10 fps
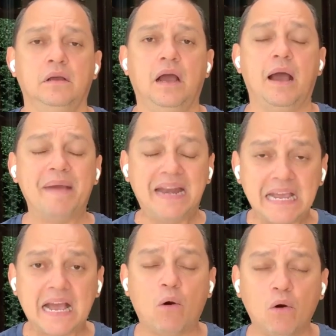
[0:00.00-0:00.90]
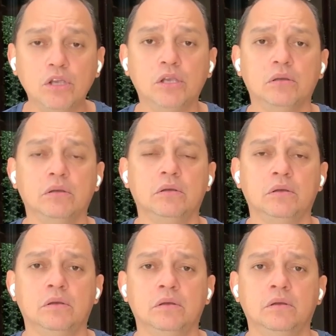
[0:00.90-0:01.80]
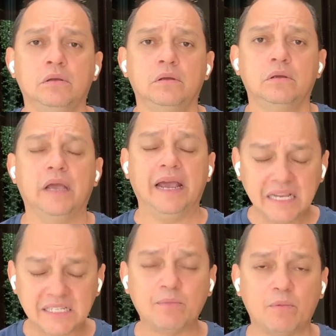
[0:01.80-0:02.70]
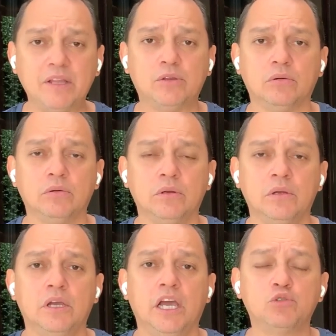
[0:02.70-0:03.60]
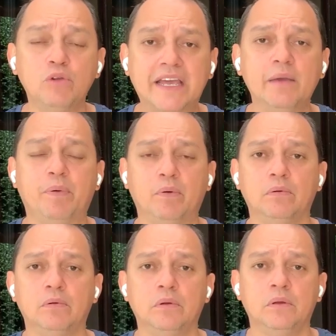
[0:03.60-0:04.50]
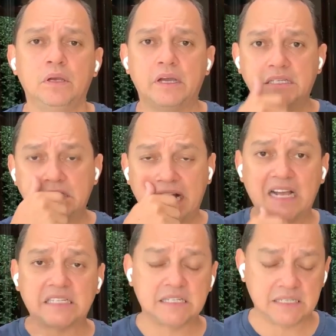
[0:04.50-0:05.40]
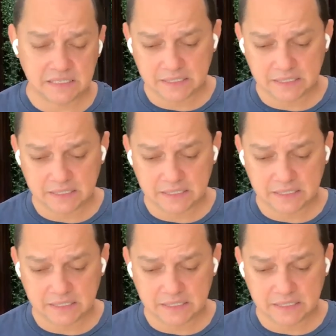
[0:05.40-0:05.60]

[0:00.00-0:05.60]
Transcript: América hoy, en este momento, es un equipo que si sacas